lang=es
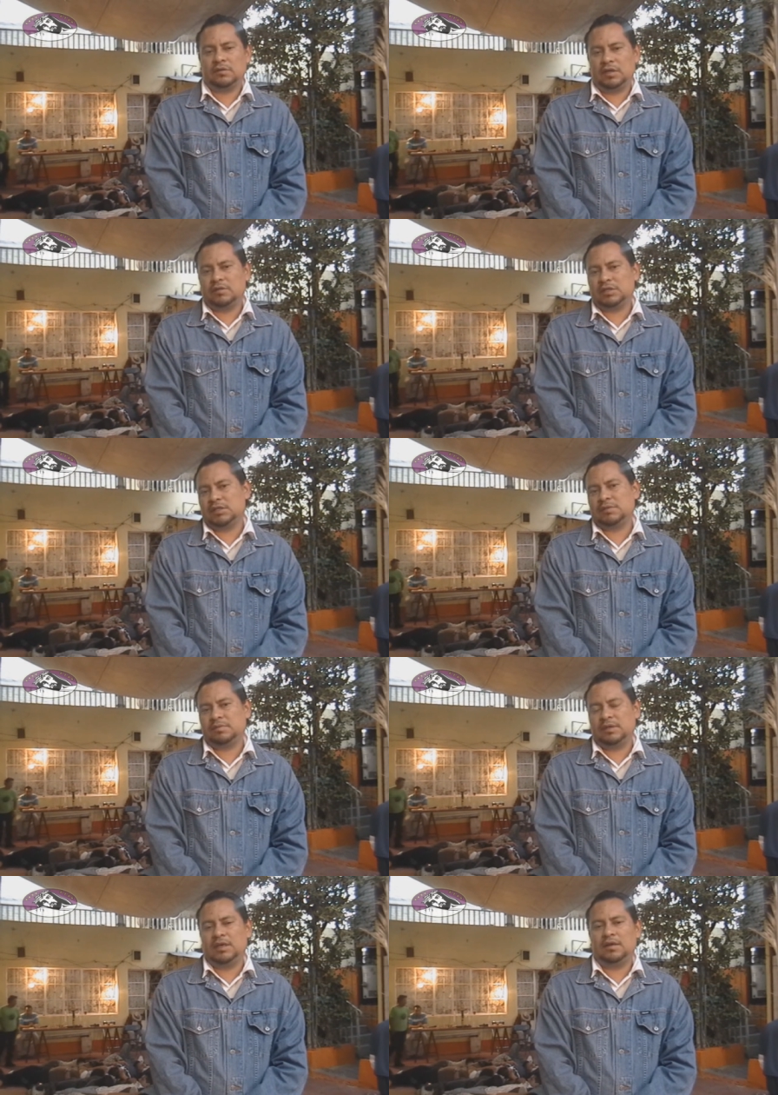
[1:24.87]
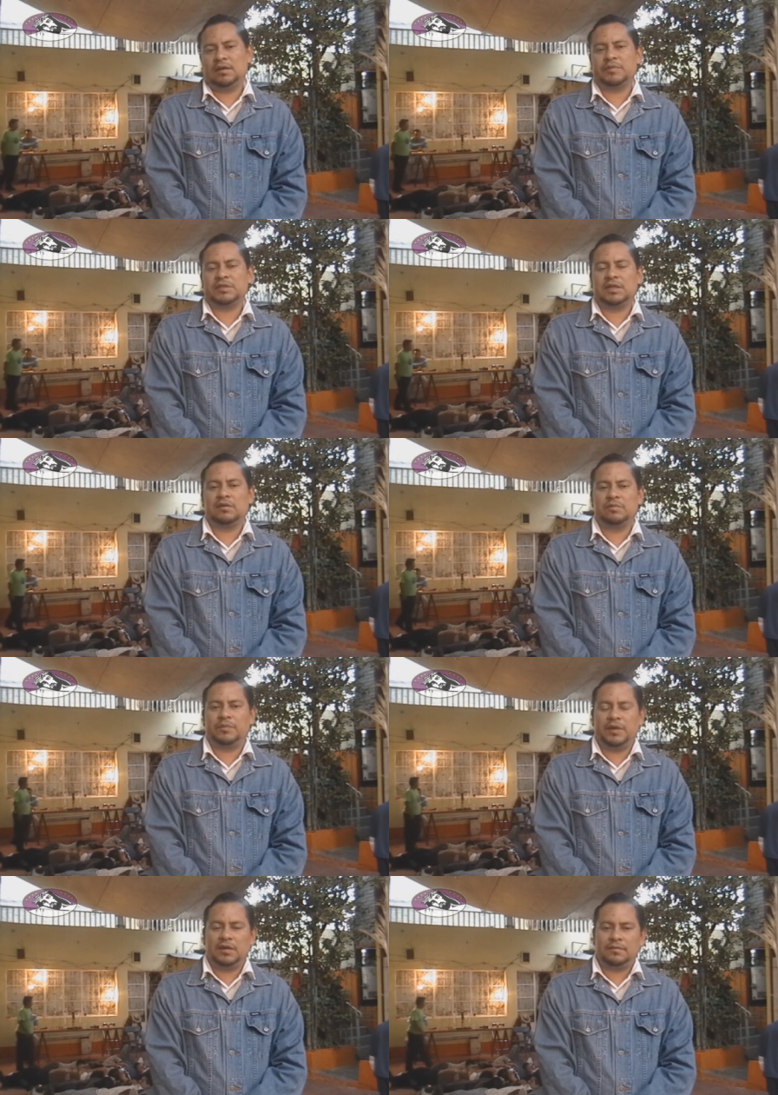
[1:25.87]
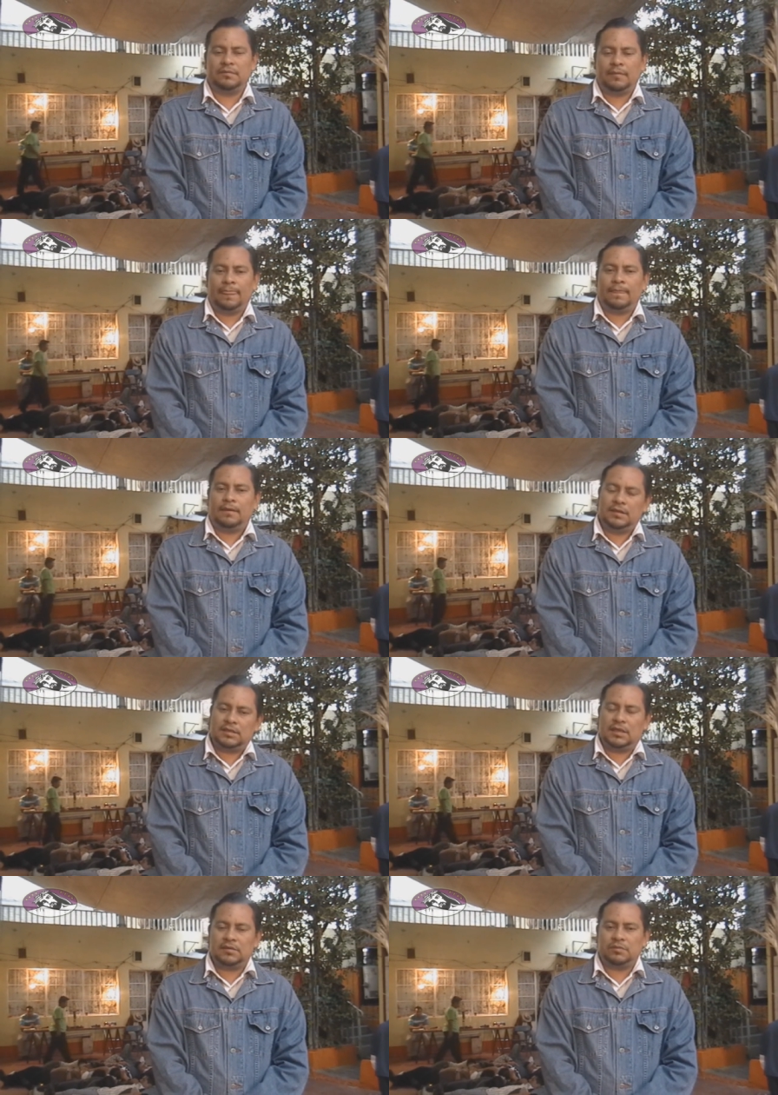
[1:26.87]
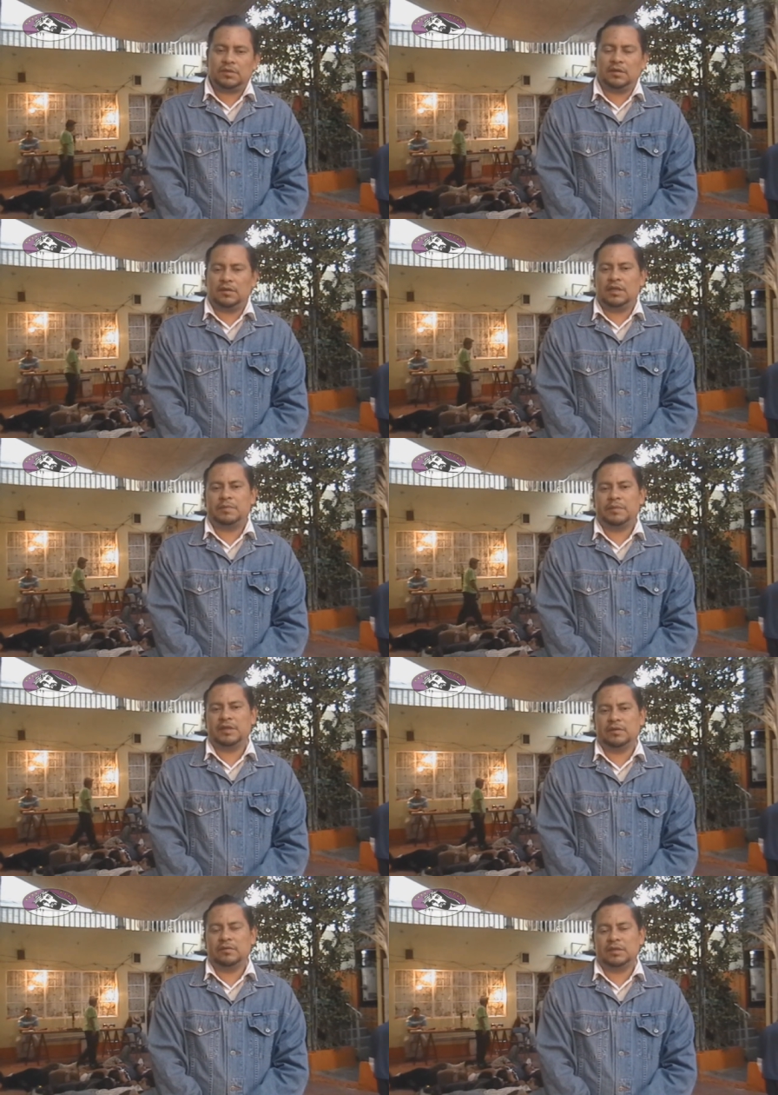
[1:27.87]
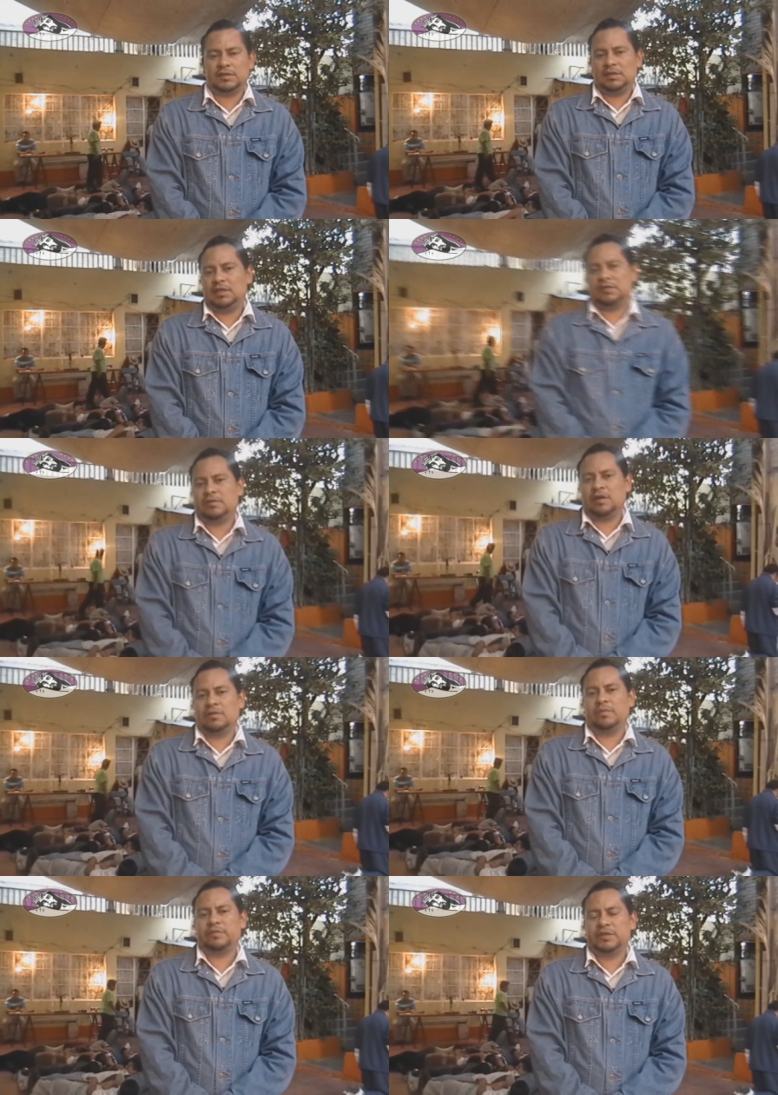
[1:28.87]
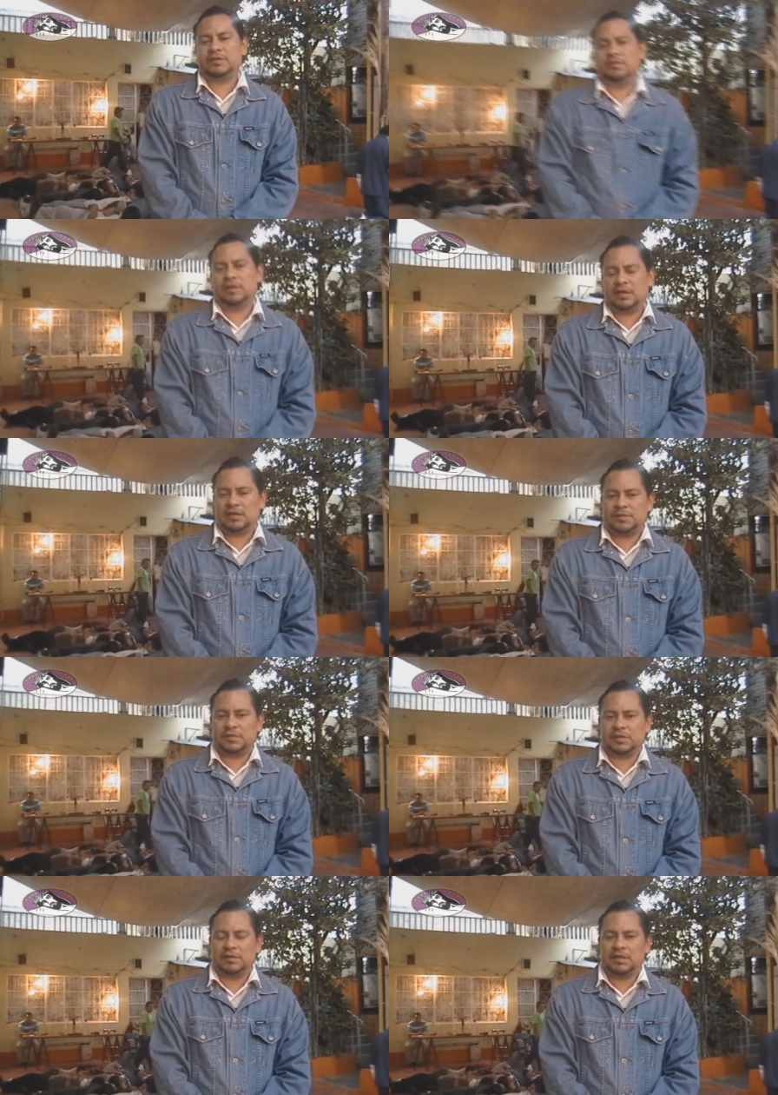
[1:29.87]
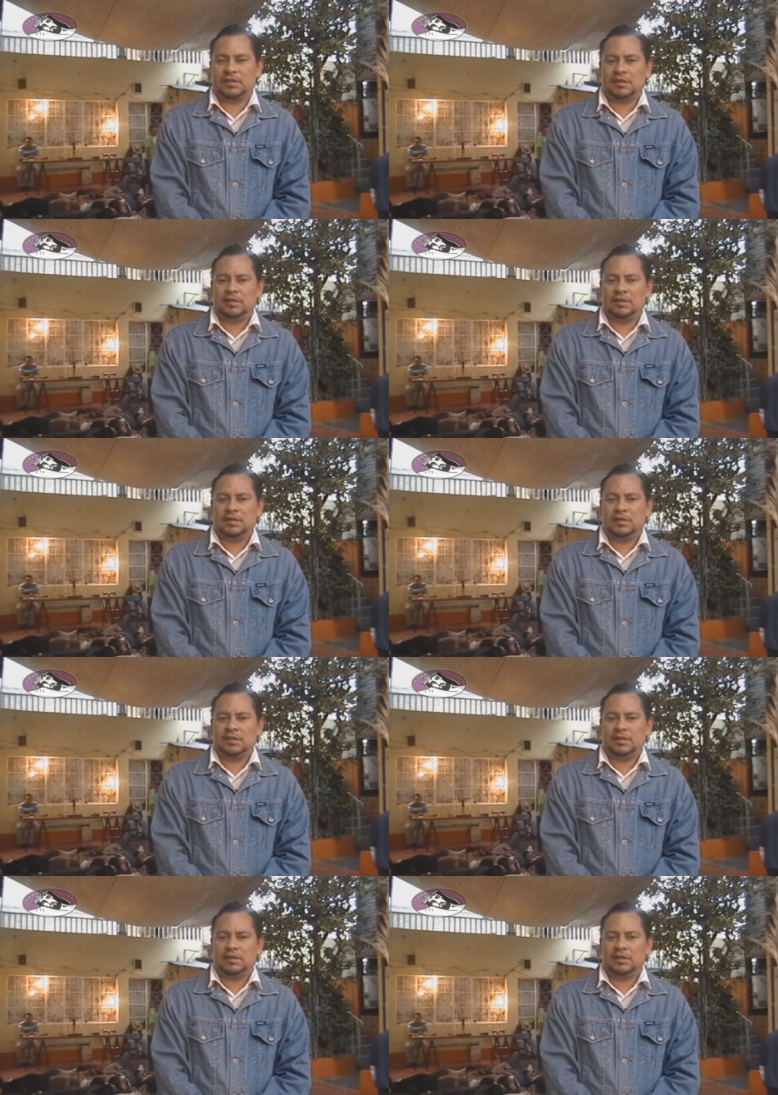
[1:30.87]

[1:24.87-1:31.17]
Uno de ellos es eh, representar algún papel, en este caso pues en el papel de Judas y es un gran compromiso y una gran responsabilidad.